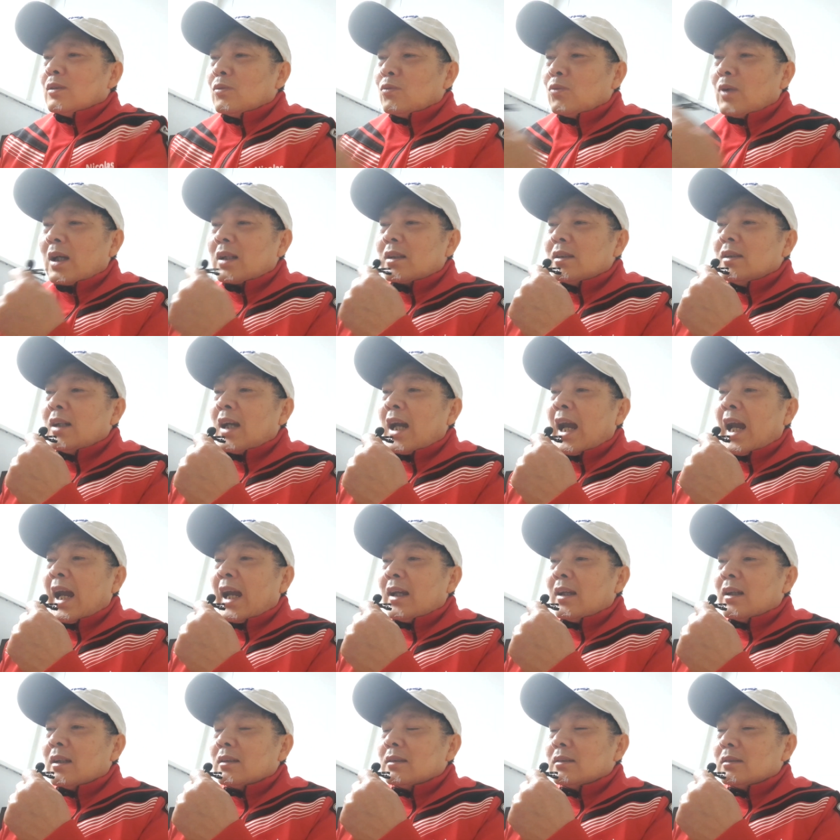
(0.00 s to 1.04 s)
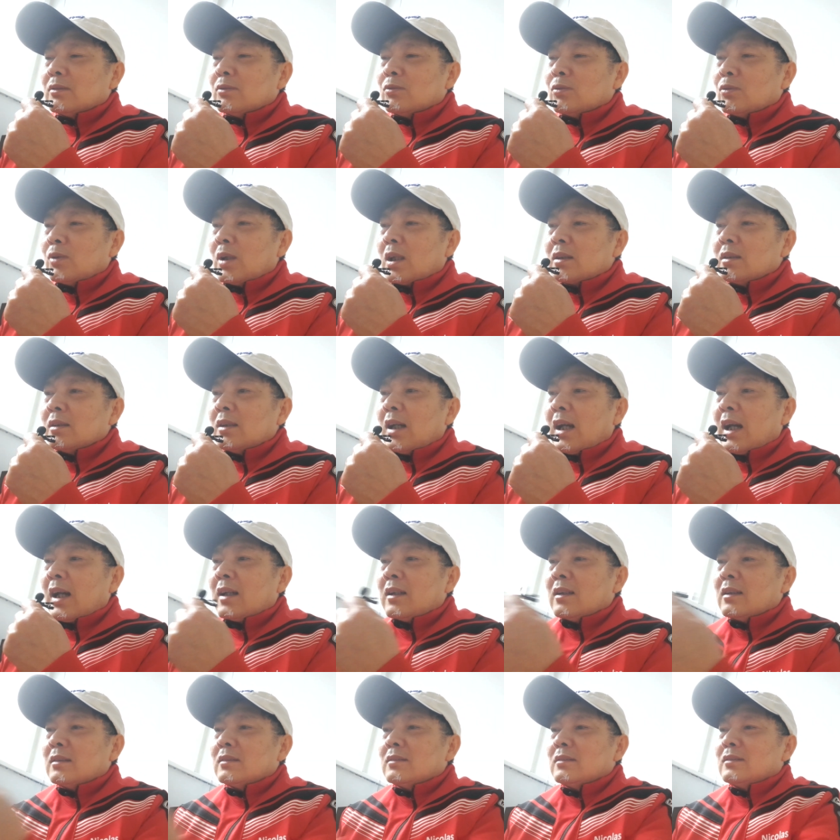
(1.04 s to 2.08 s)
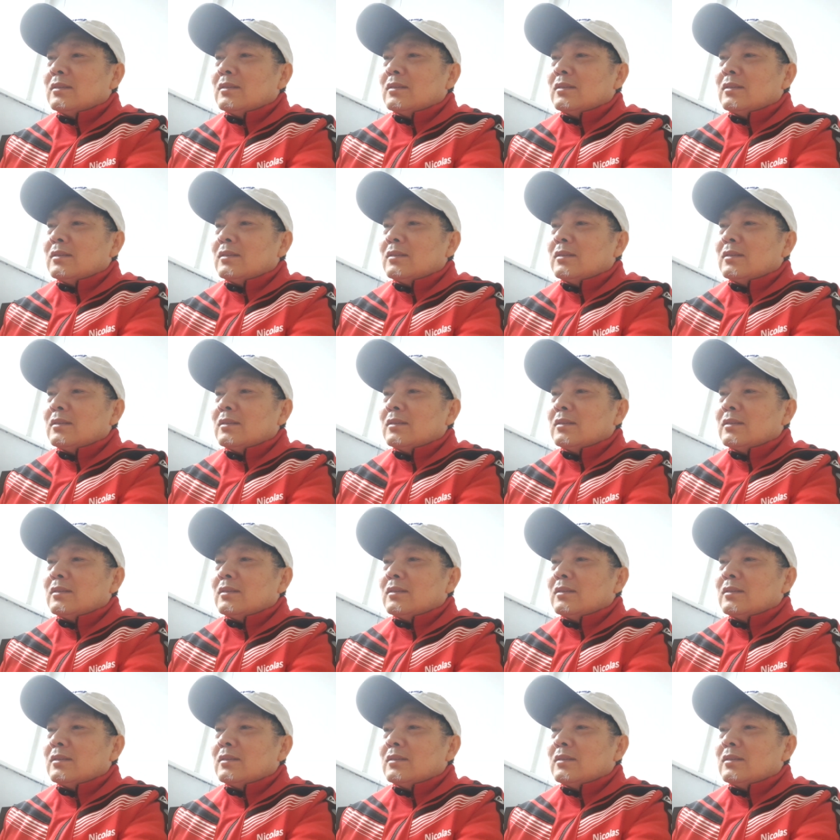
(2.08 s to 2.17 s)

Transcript: quá khứ hai á quá khứ hai á